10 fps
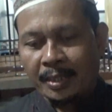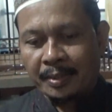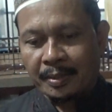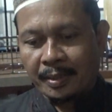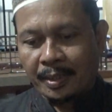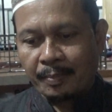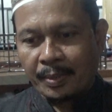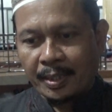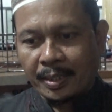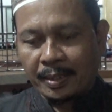kan
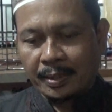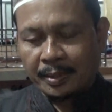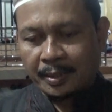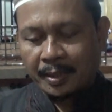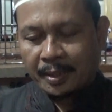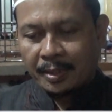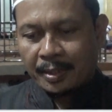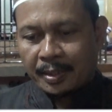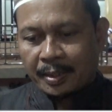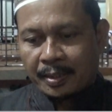apa
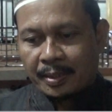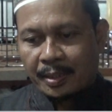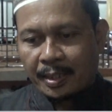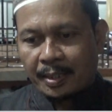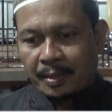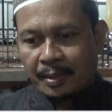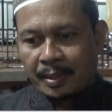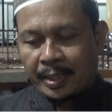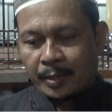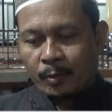ada eh,
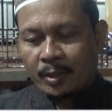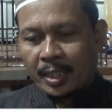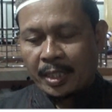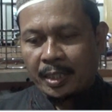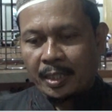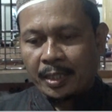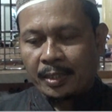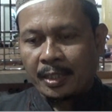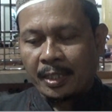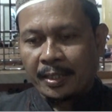dihitung dari
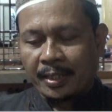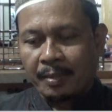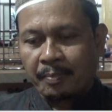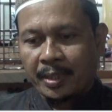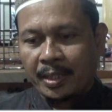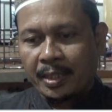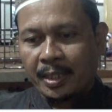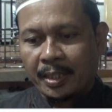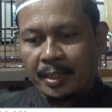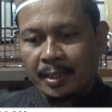hijrahnya Nabi
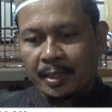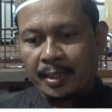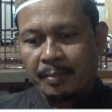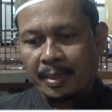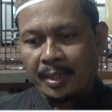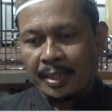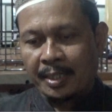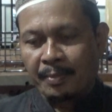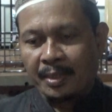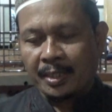dari Makkah
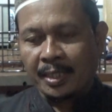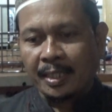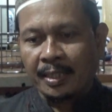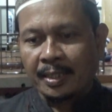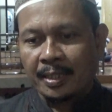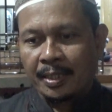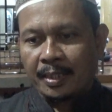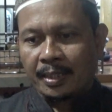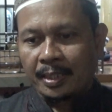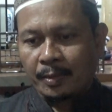ke Madinah.
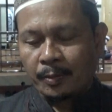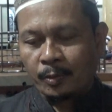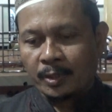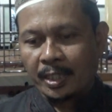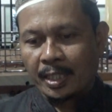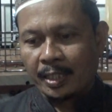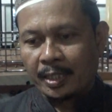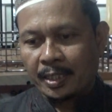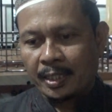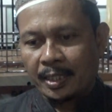Jadi untuk sekarang
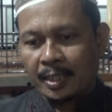ini